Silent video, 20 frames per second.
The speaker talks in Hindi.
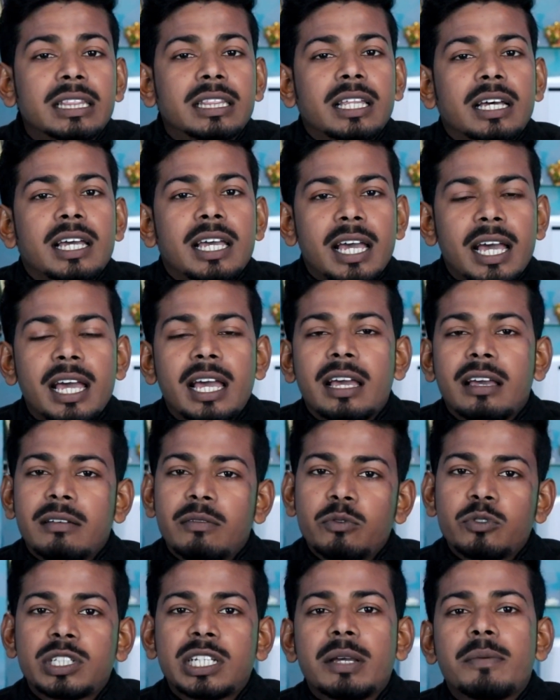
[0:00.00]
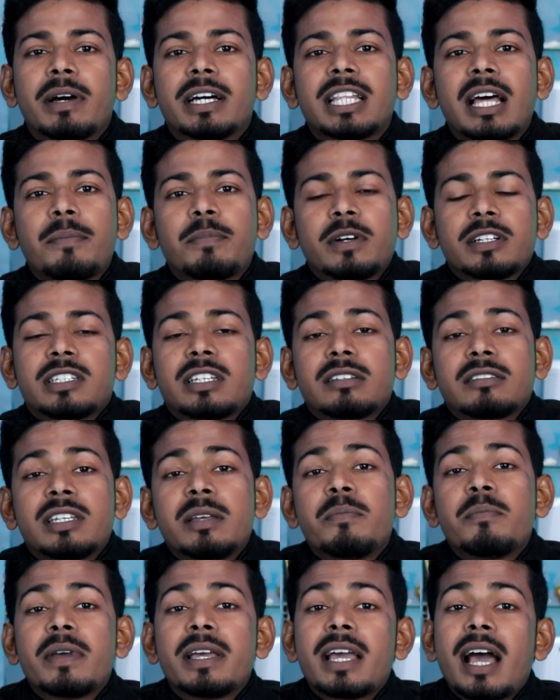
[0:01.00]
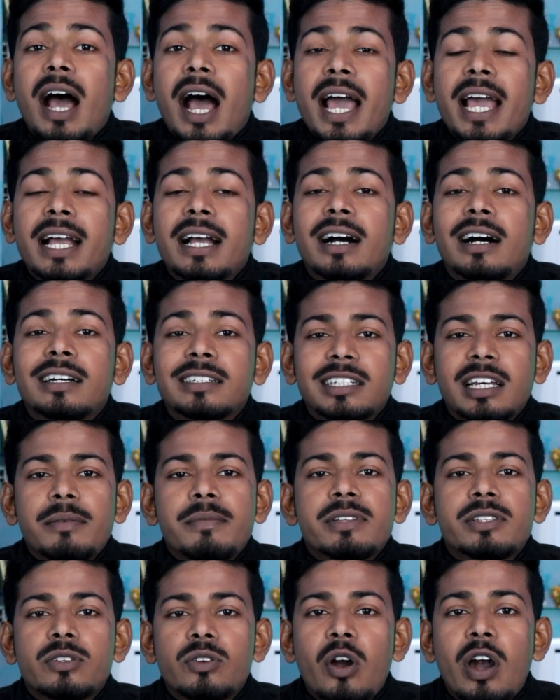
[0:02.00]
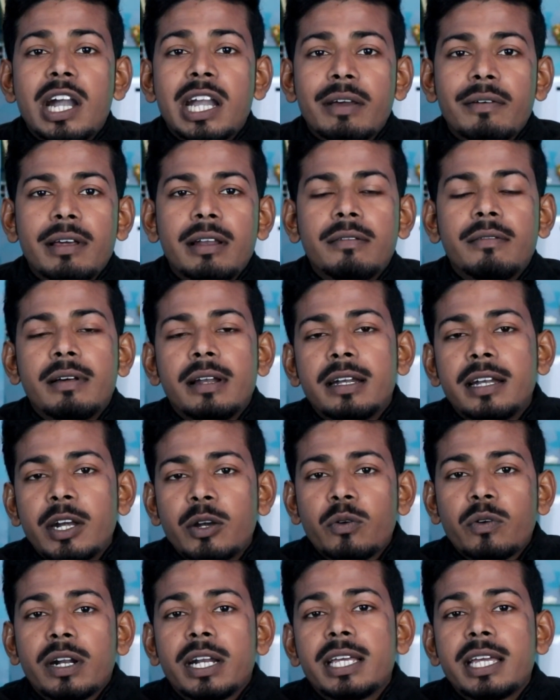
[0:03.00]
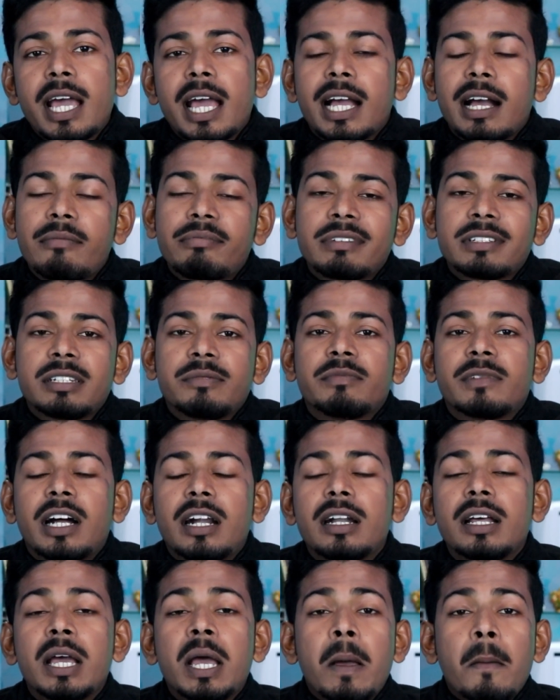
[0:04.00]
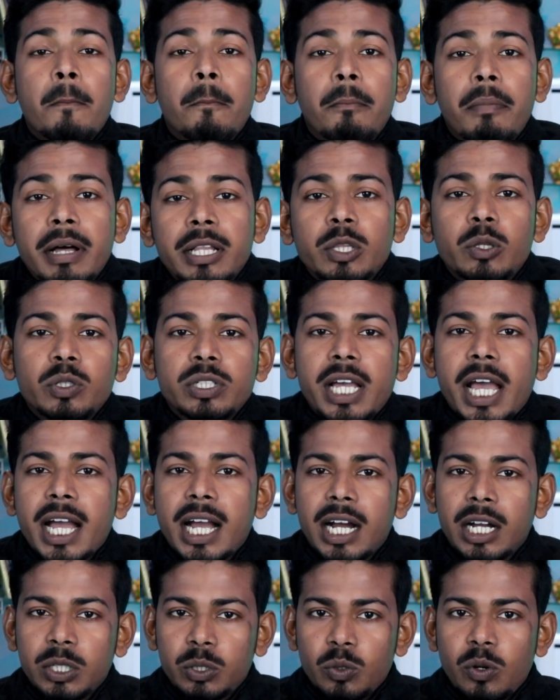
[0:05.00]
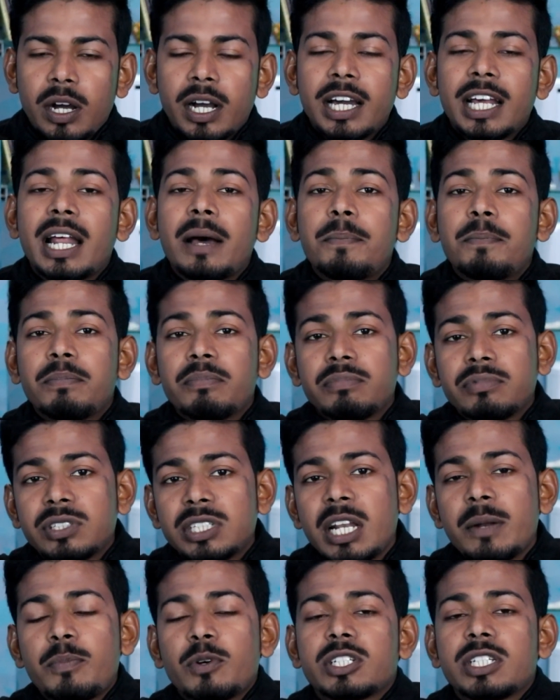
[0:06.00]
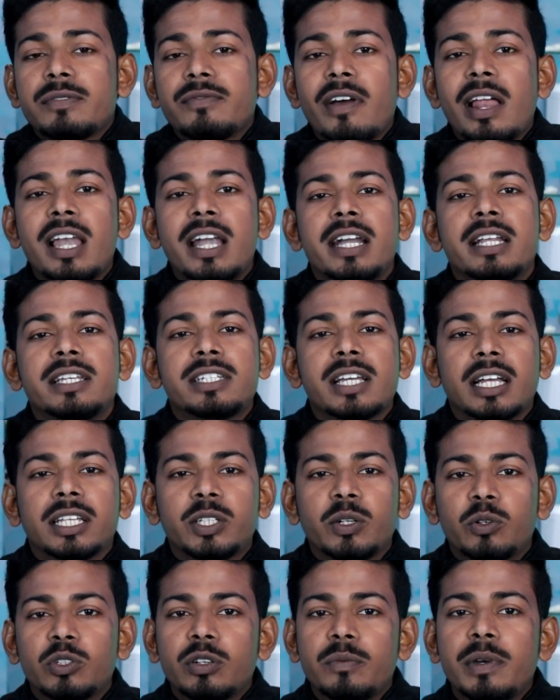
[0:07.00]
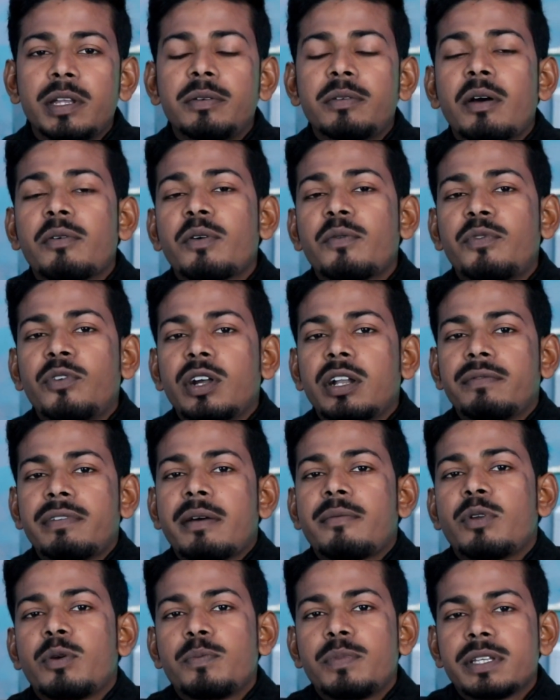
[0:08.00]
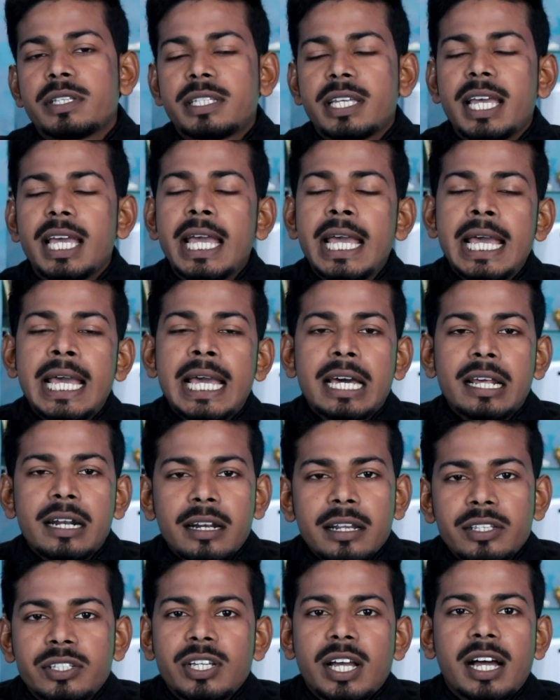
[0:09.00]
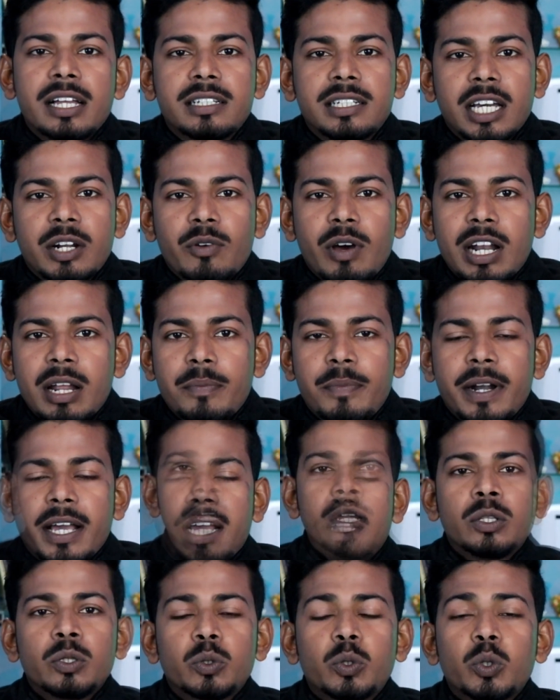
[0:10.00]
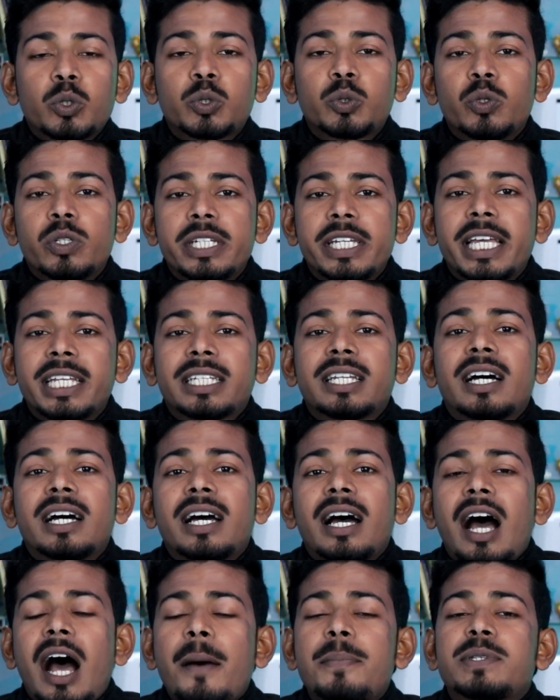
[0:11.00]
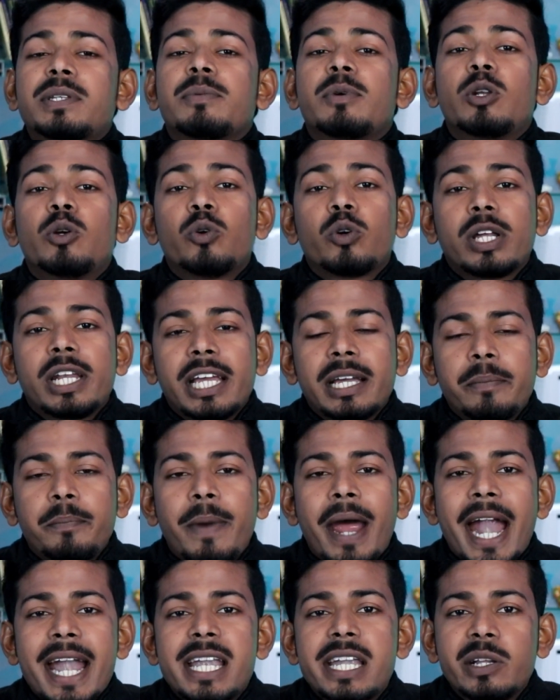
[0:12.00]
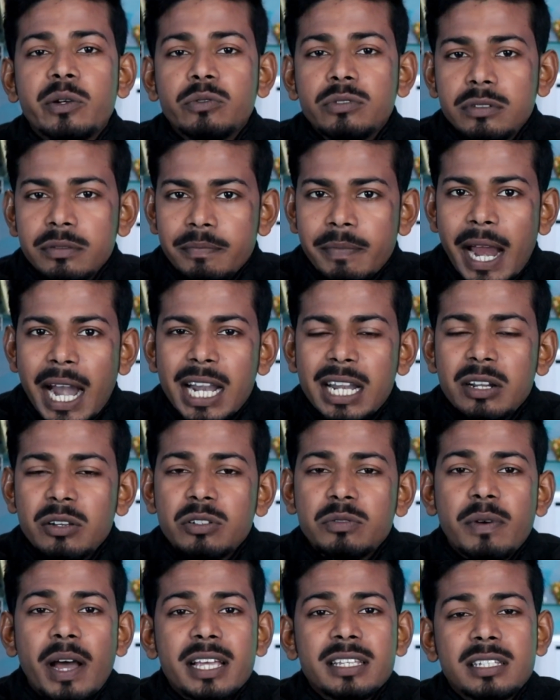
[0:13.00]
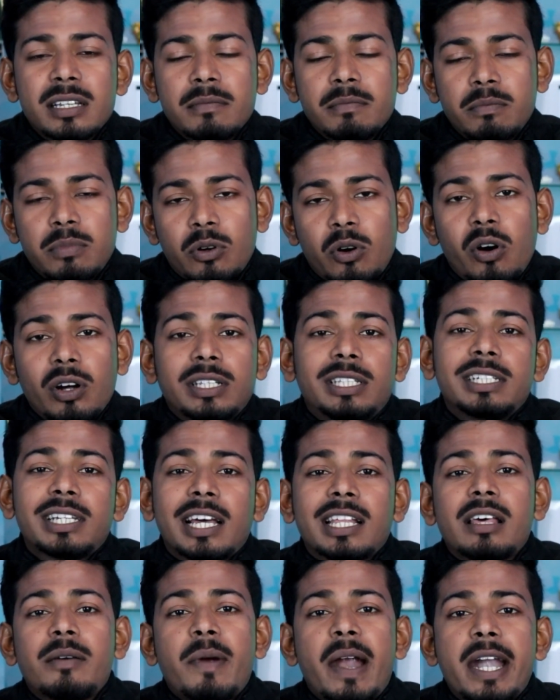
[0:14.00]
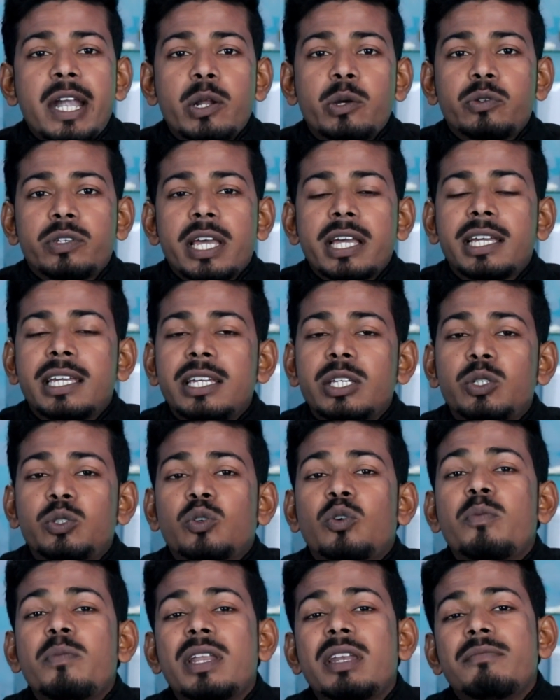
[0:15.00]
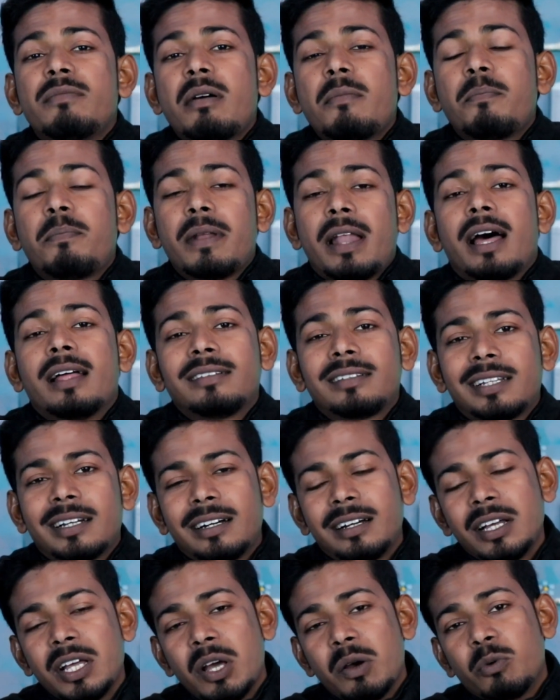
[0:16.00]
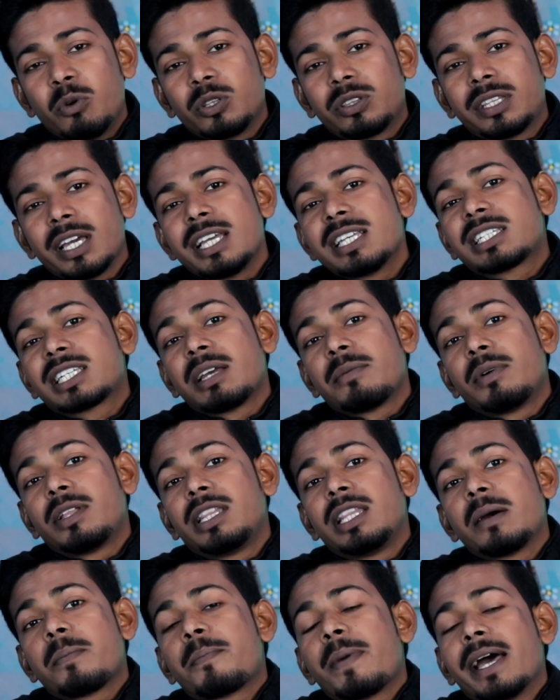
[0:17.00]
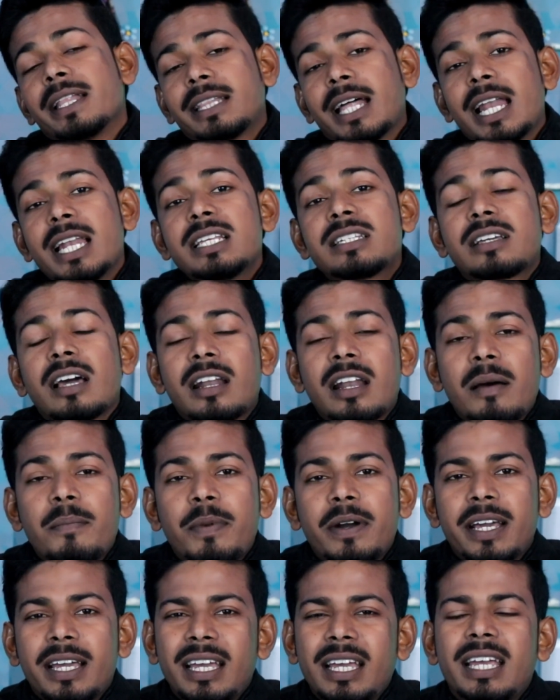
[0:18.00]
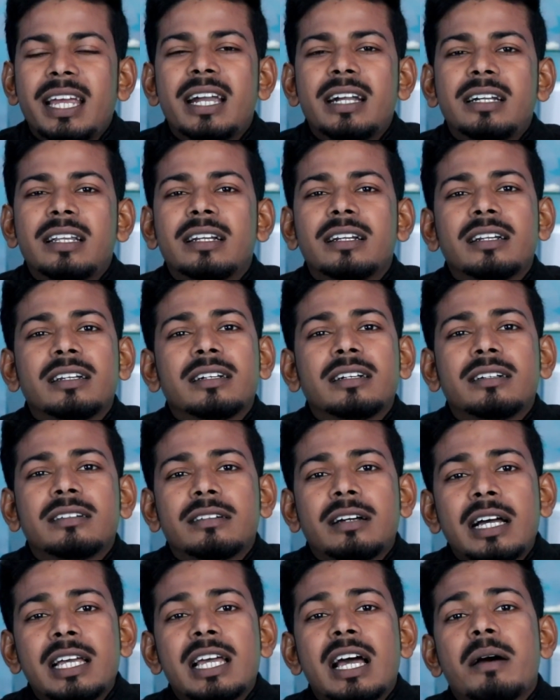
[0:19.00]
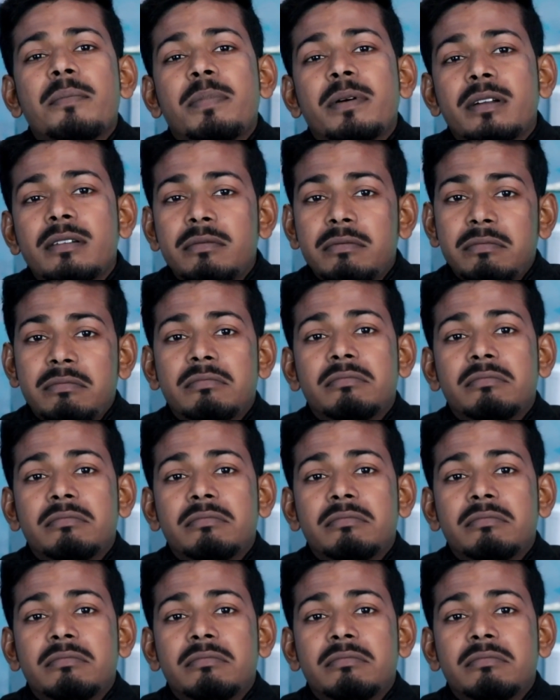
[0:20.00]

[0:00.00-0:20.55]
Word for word: तय है उसके बाद आपका सिम में आएगा सर्विस नॉट अवेलेबल नेटवर्क नहीं आएगा आपका सिम कार्ड बंद हो जाएगा तो अगर आप सिर्फ और सिर्फ वैलिडिटी चाहते हो तो मिनिमम आपको फोर्टी फाइव रुपीज से रिचार्ज करवाना पड़ेगा तो दोस्तों ये था आप सभी लोगों के लिए एक बैड न्यूज बैड न्यूज भाई साहब बहुत ही ज्यादा बैड न्यूज है कि जो मिनिमम प्लान था वो तेईस के बदले पैंतालीस करना पड़े एयरटेल का यहाँ पर